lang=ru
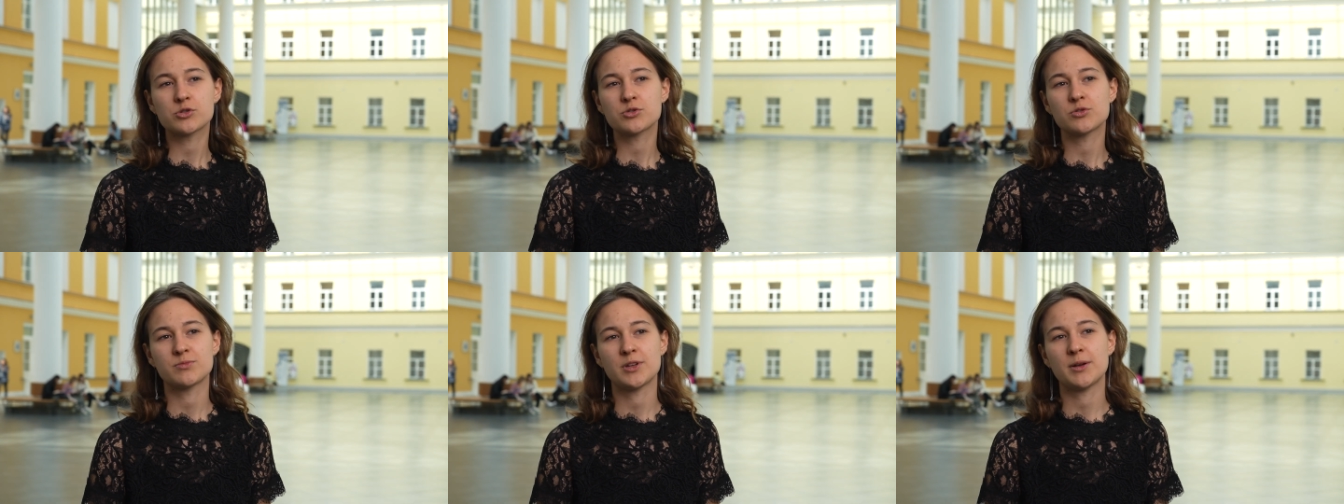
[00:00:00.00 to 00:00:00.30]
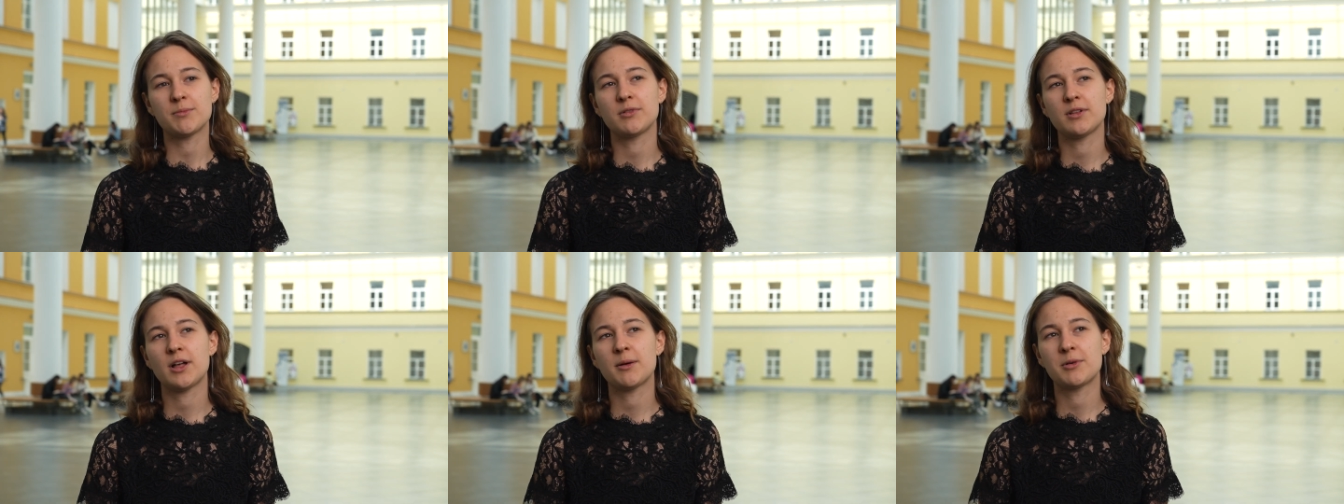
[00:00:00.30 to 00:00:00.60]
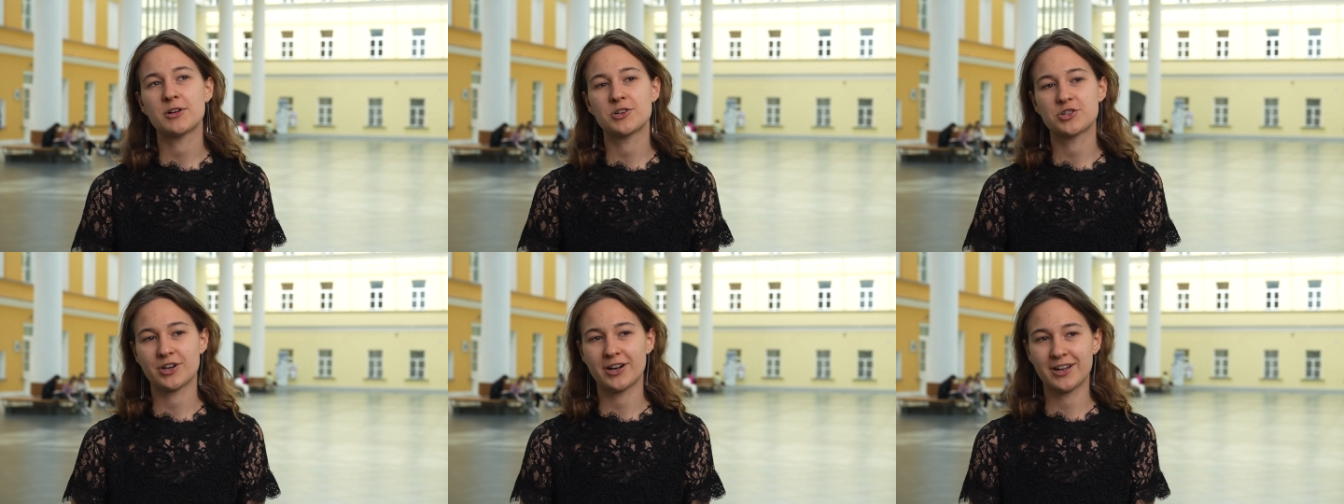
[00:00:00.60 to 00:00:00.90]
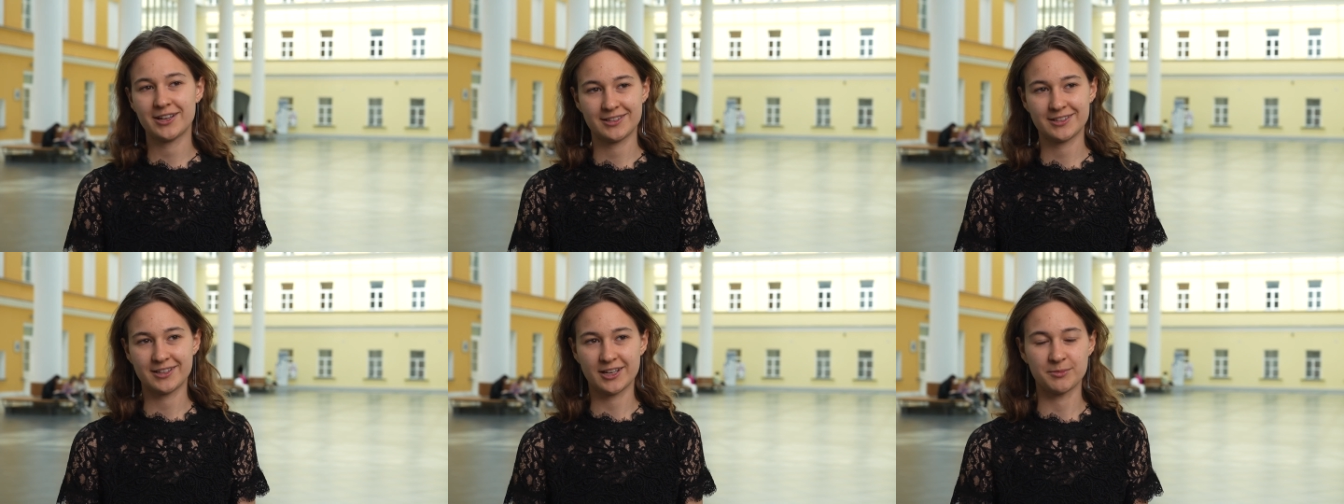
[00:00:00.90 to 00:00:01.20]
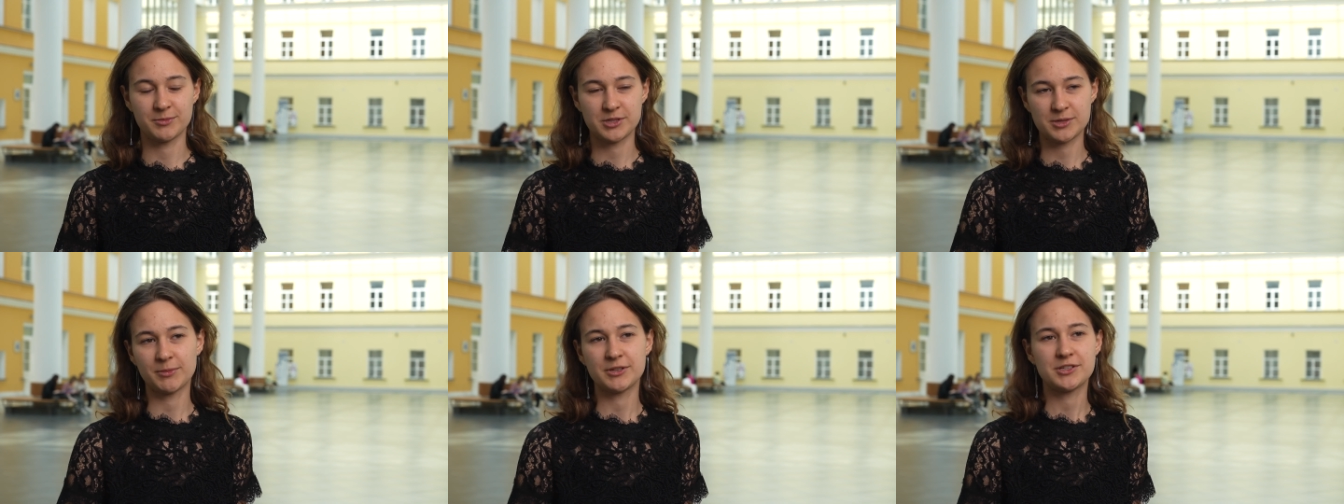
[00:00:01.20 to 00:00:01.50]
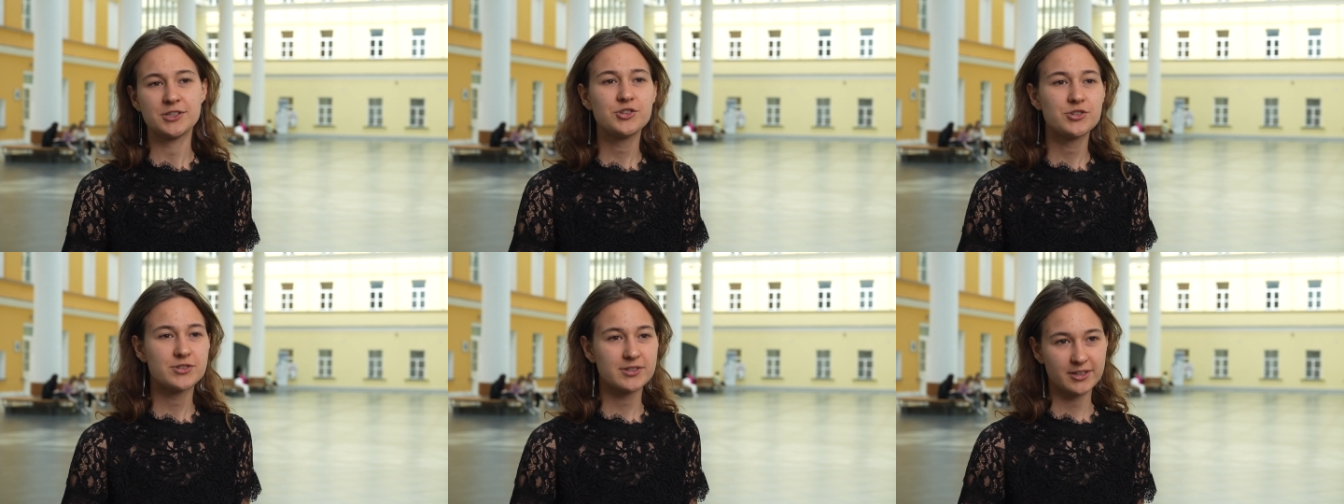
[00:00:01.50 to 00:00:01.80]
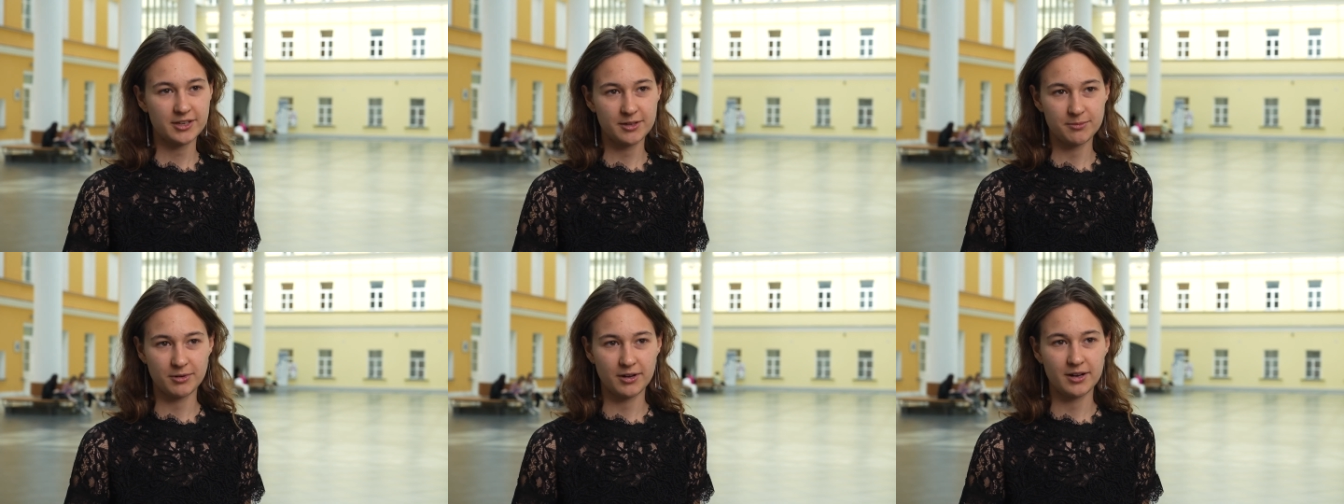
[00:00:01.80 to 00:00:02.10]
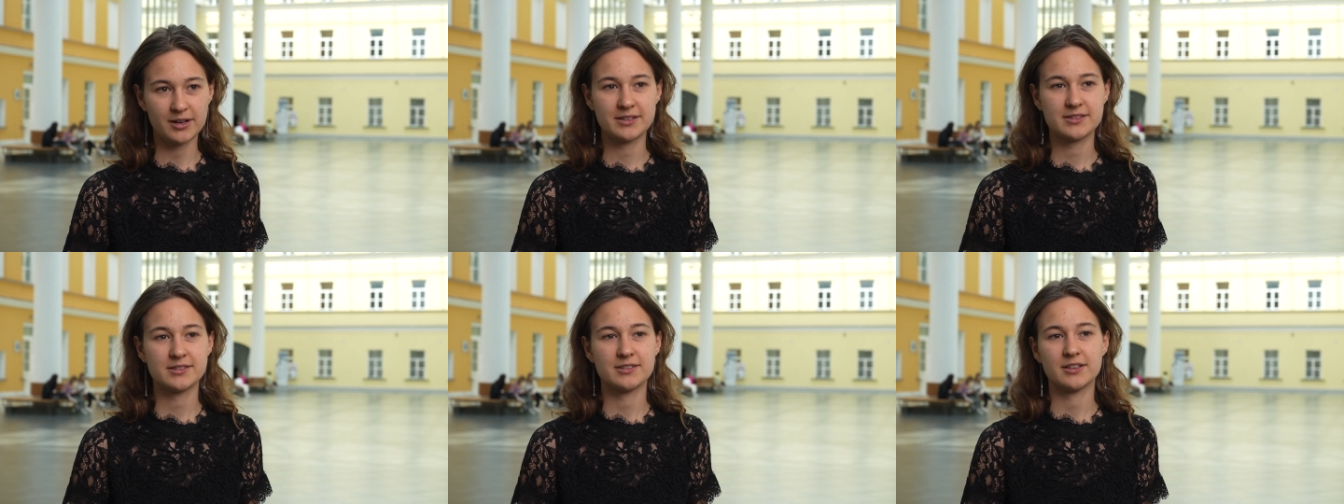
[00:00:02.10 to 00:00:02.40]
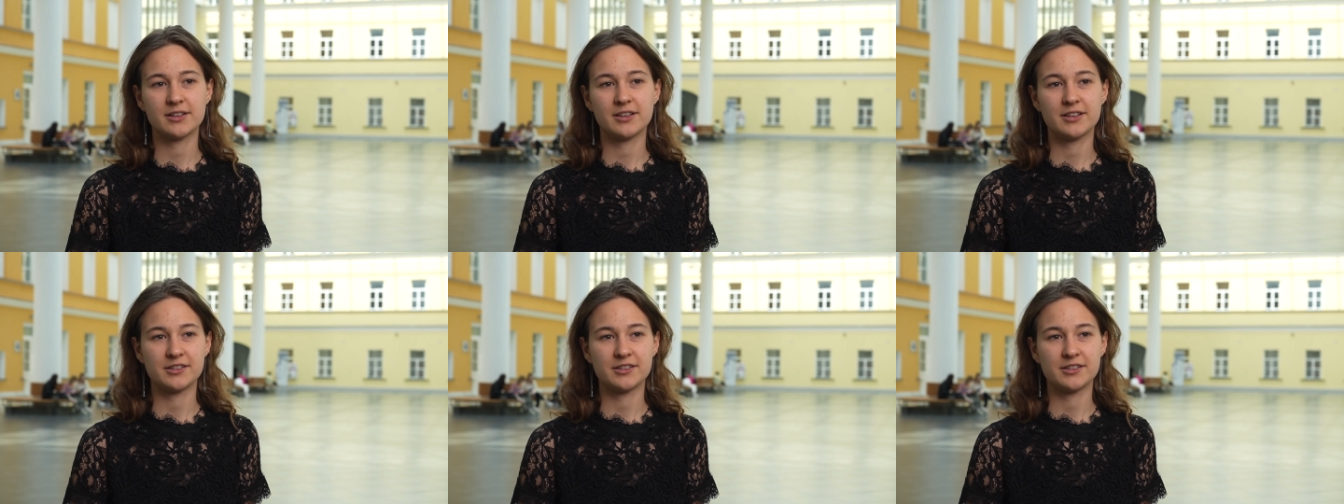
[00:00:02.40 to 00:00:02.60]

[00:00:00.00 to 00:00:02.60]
что у меня была большая такая математическая база,